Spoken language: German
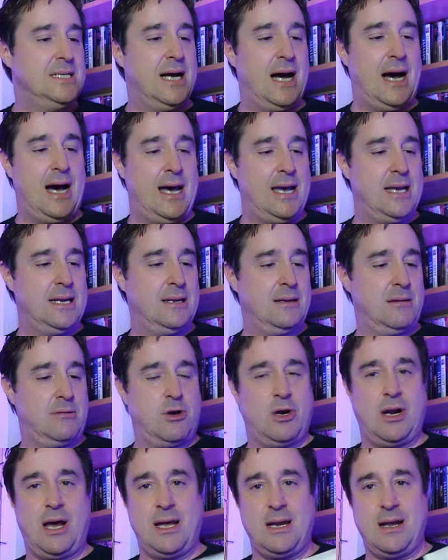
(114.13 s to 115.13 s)
Ein
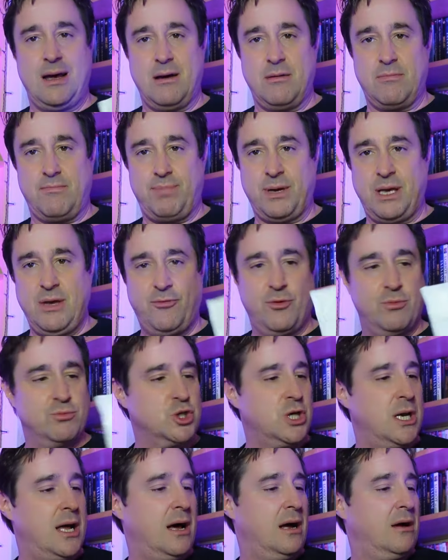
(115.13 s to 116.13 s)
kleiner
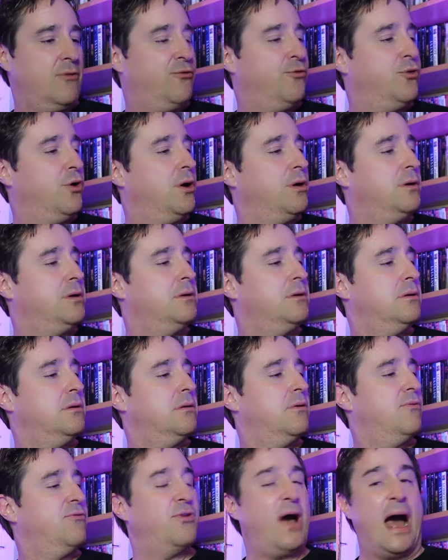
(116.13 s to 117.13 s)
Briefumschlag von
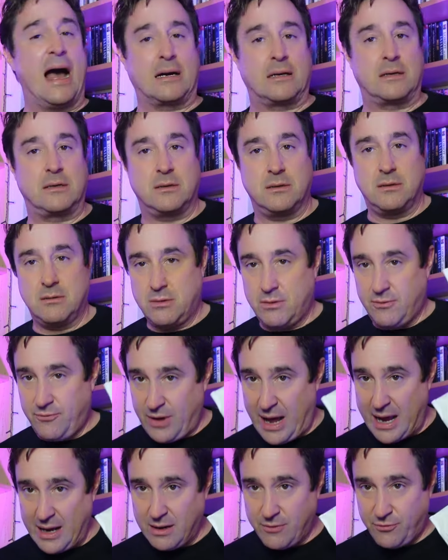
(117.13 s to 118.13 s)
Frank.
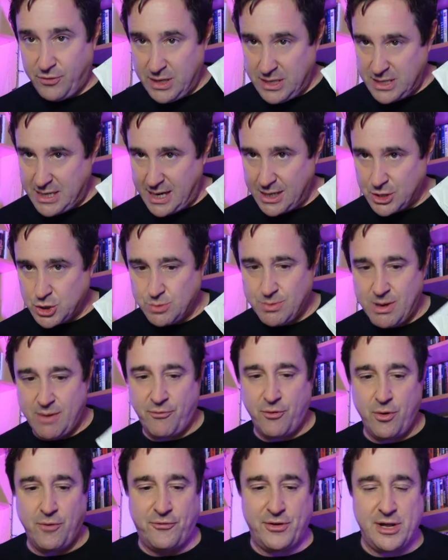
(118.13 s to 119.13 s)
Frank, vielen Dank schon mal im
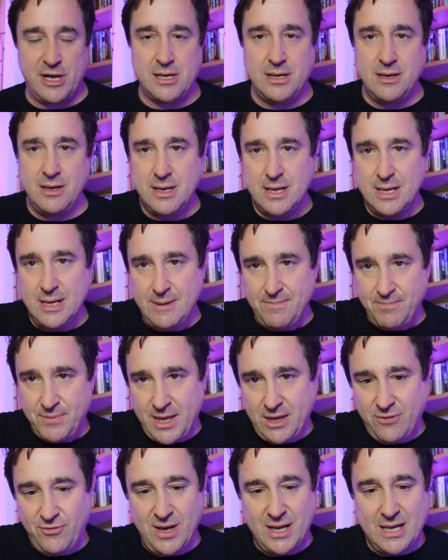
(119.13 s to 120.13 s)
Vorfelde.
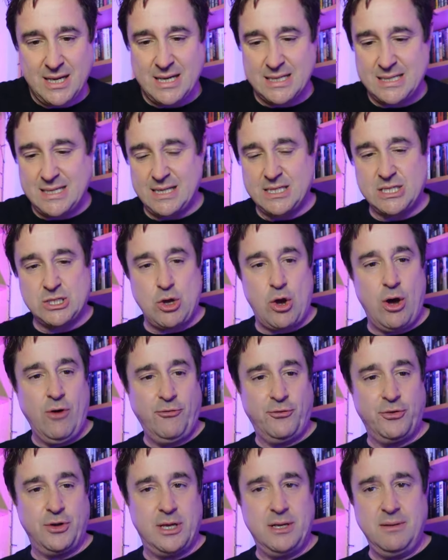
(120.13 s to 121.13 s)
Ich werde das jetzt
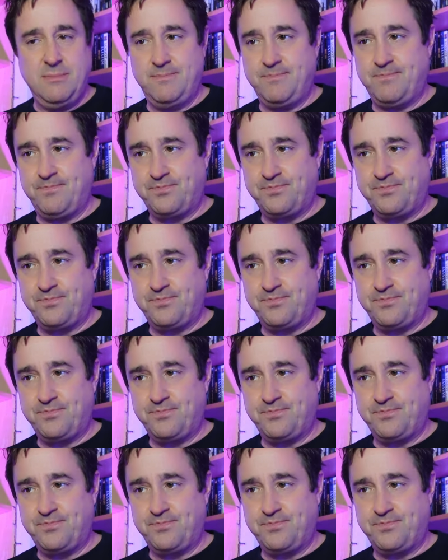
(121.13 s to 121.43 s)
öffnen.